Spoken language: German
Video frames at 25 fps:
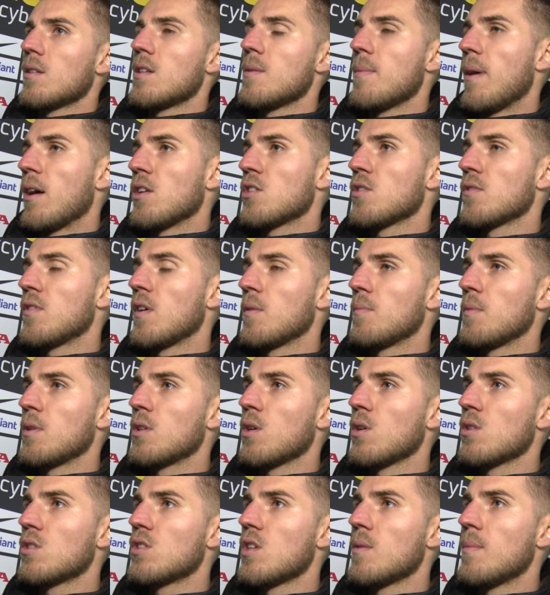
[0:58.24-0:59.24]
die Mannschaft hat mich
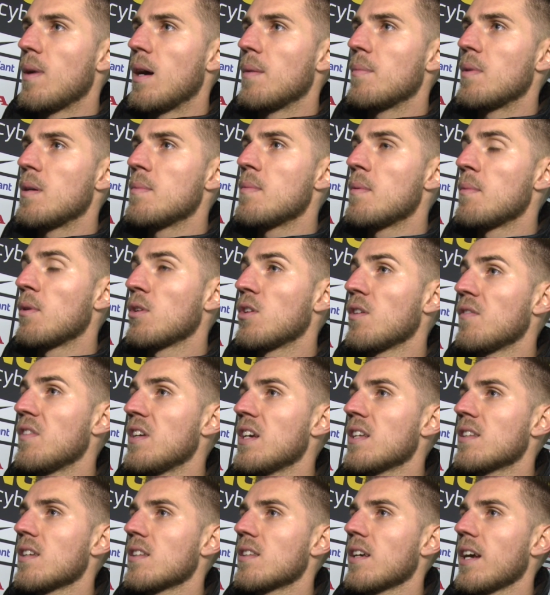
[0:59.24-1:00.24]
trotzdem immer
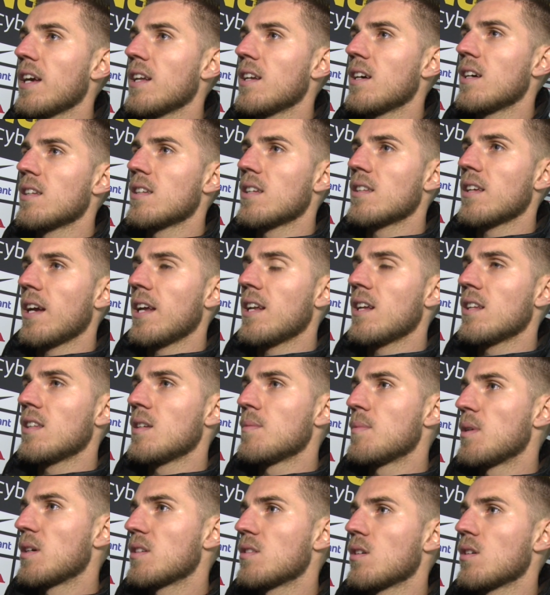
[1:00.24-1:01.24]
motiviert. Der Trainer, der Trainer hat immer